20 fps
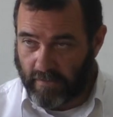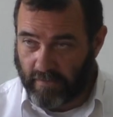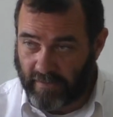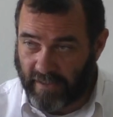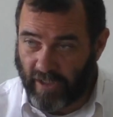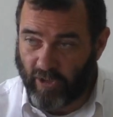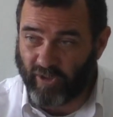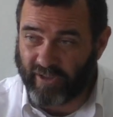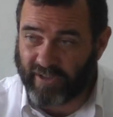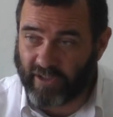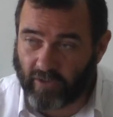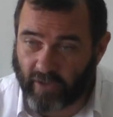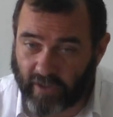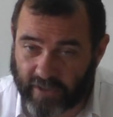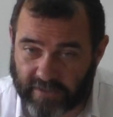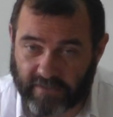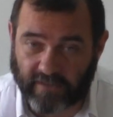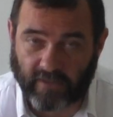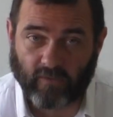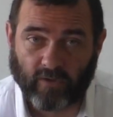¿Qué es lo que tengo que
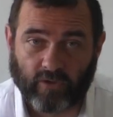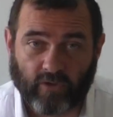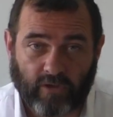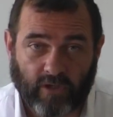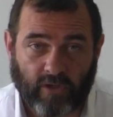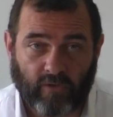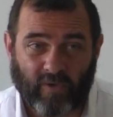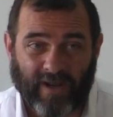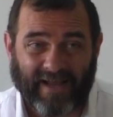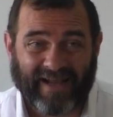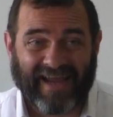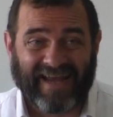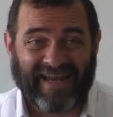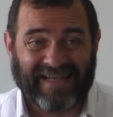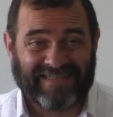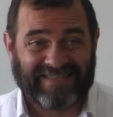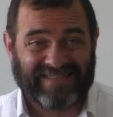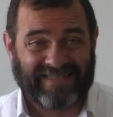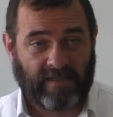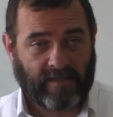hacer cuando tengo una
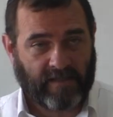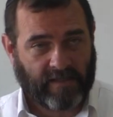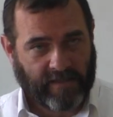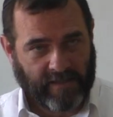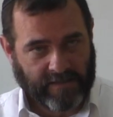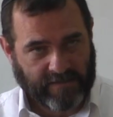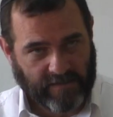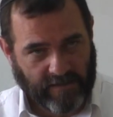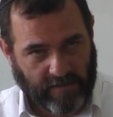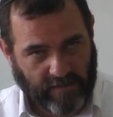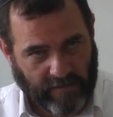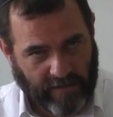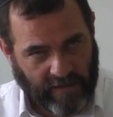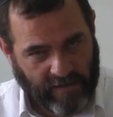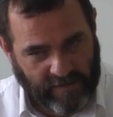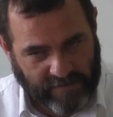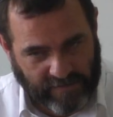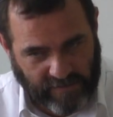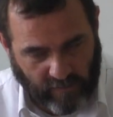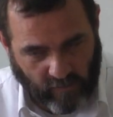carencia de Geset? Es
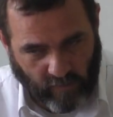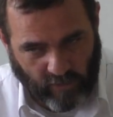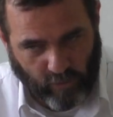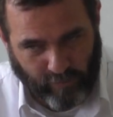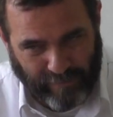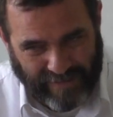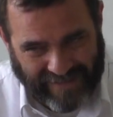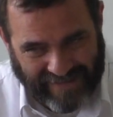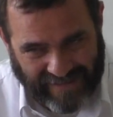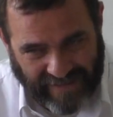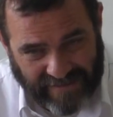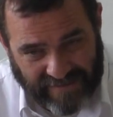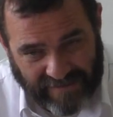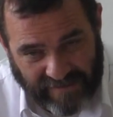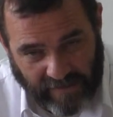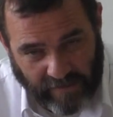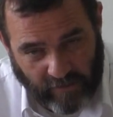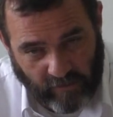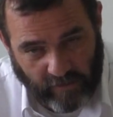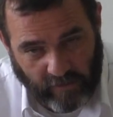decir, cuando mi
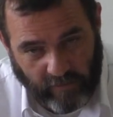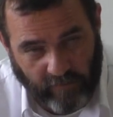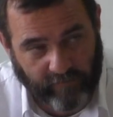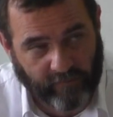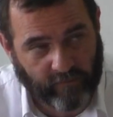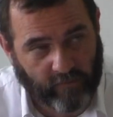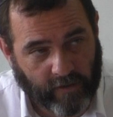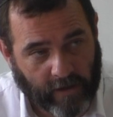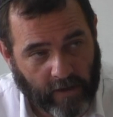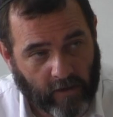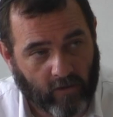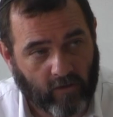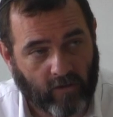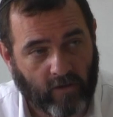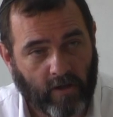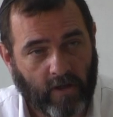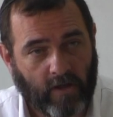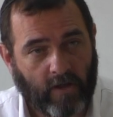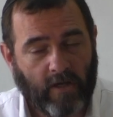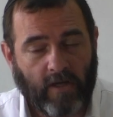Geset lo tengo enfocado
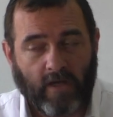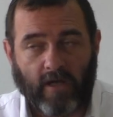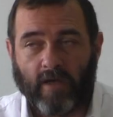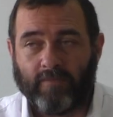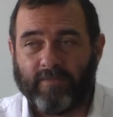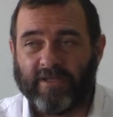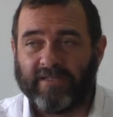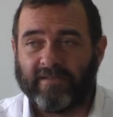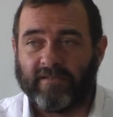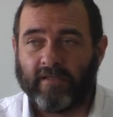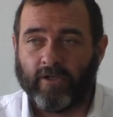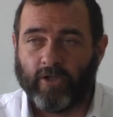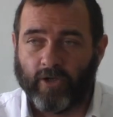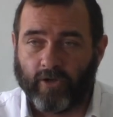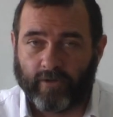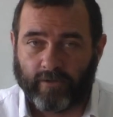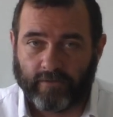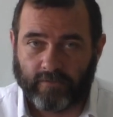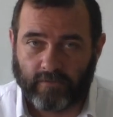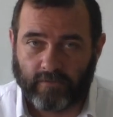a mi interior.